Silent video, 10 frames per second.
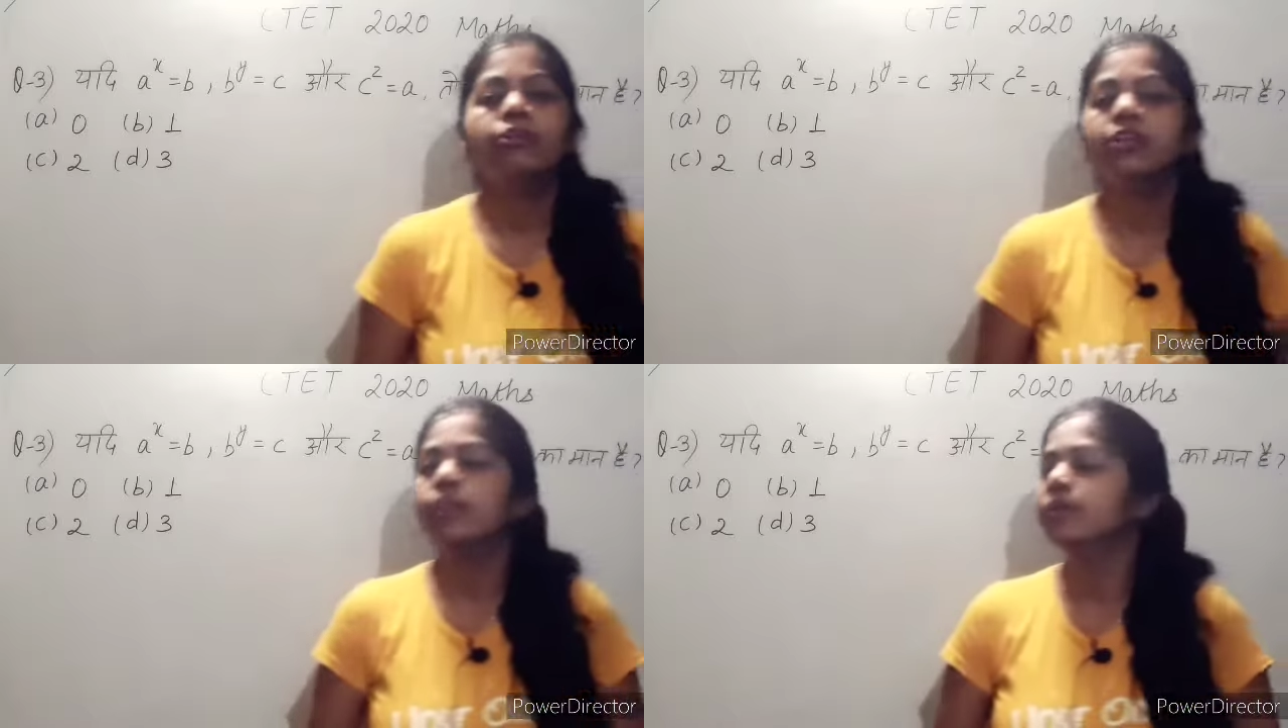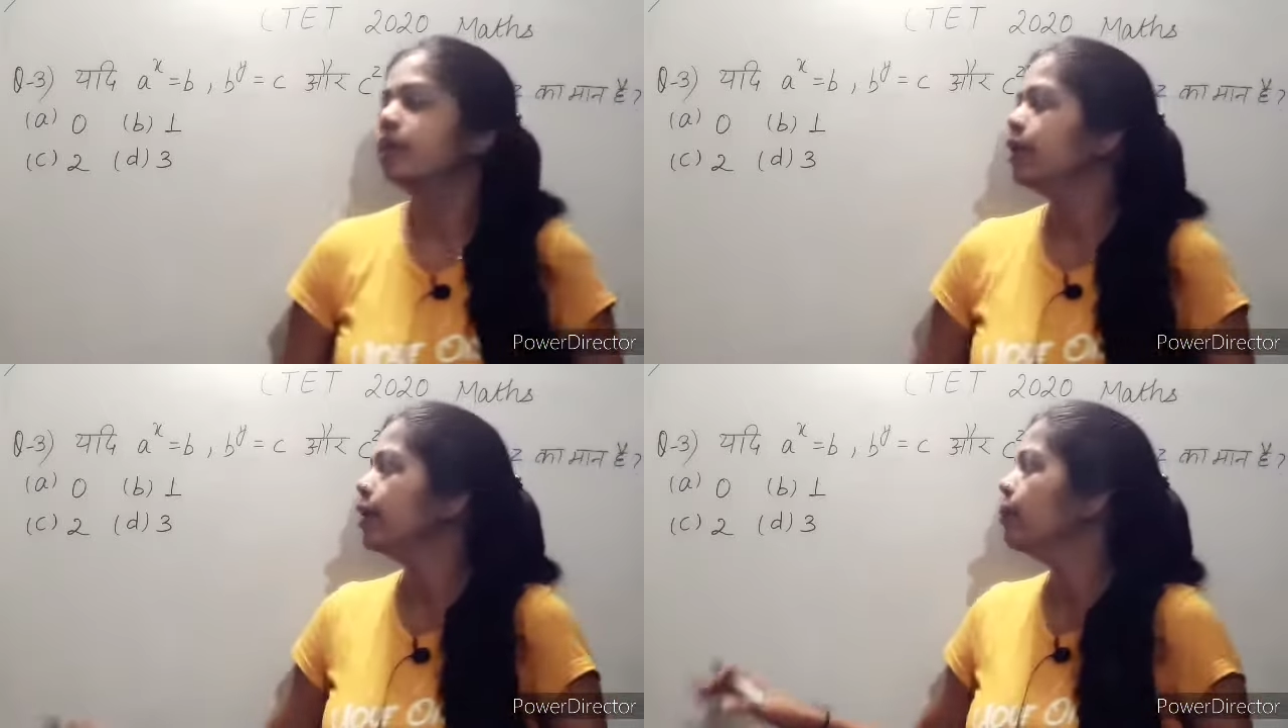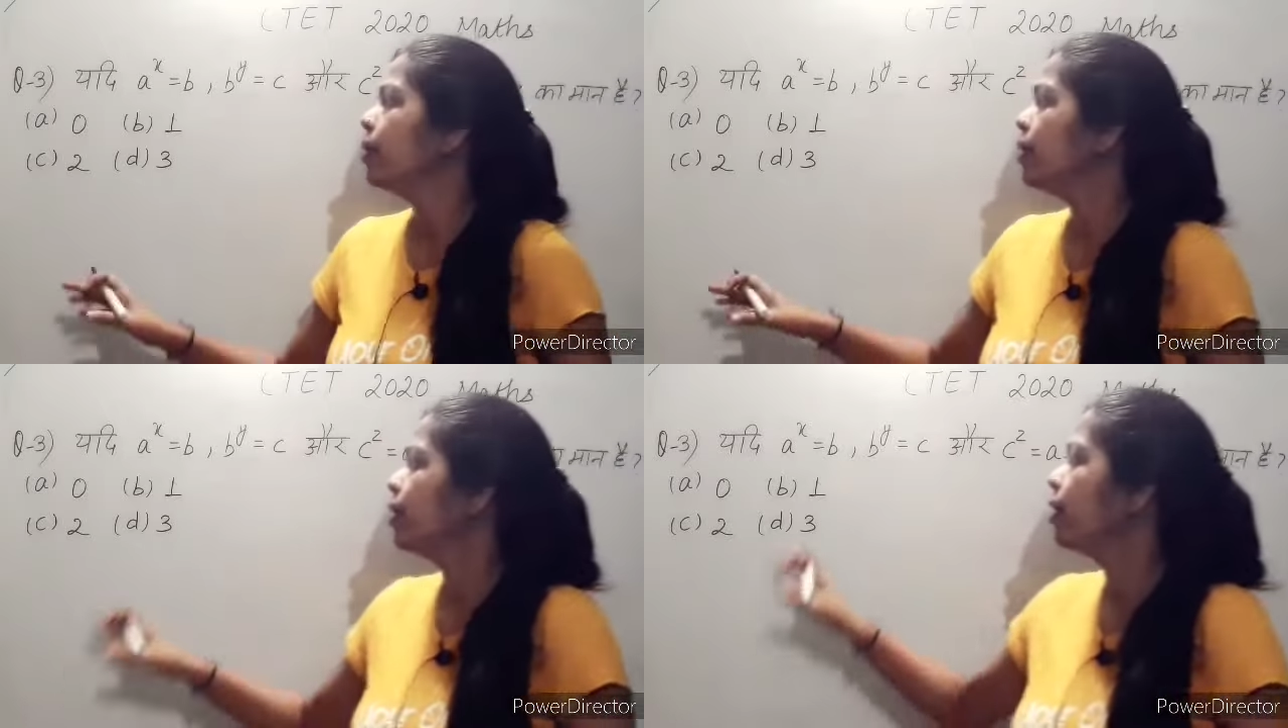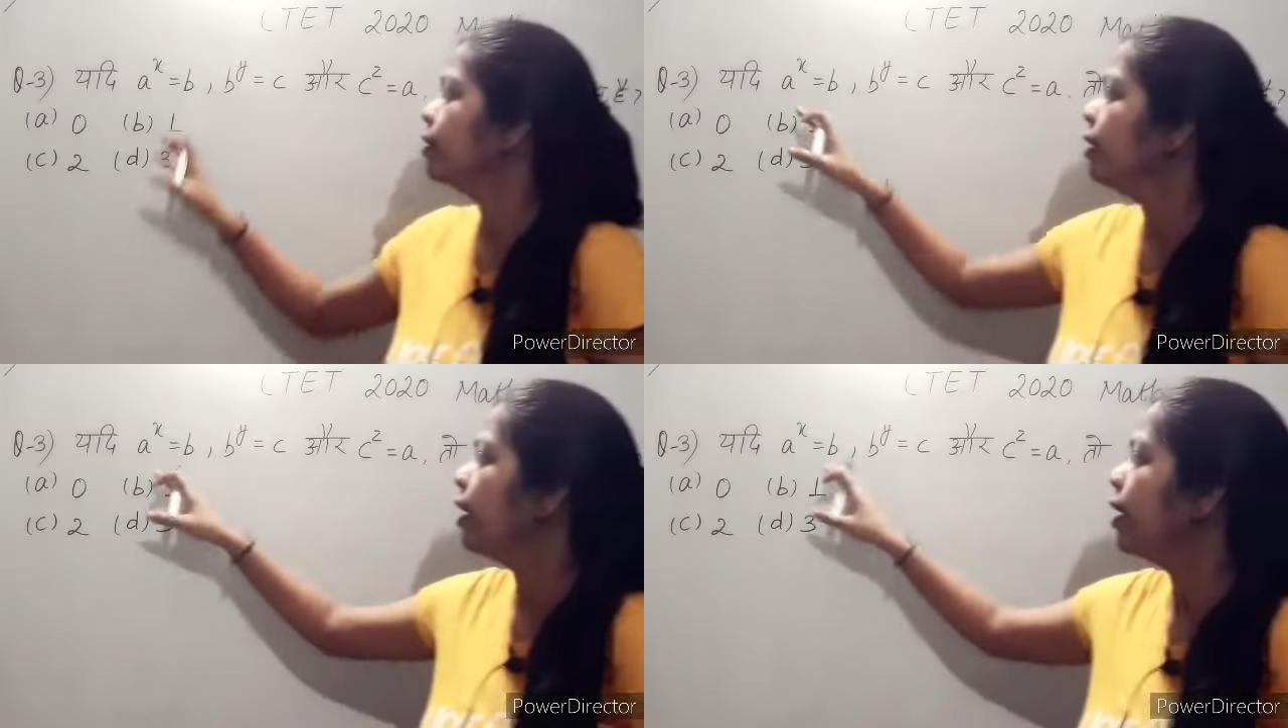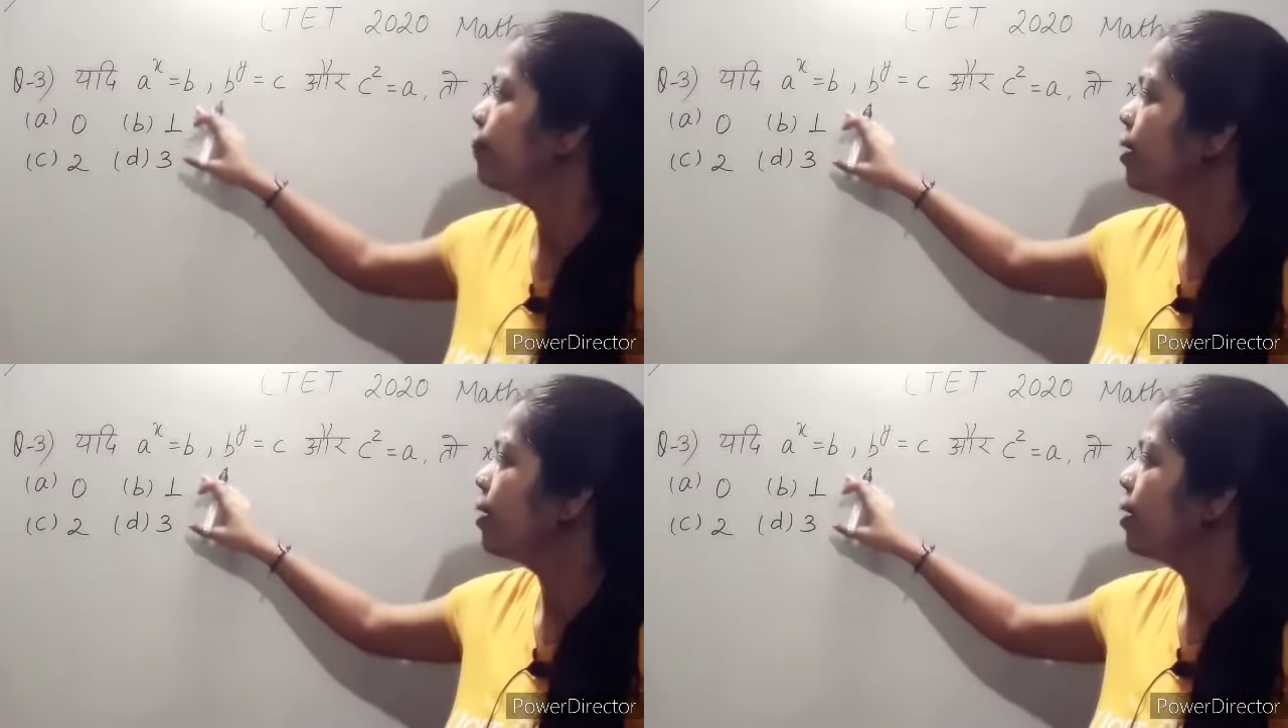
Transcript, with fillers: क्वेश्चन नंबर थर्ड है हमारा कि यदि ए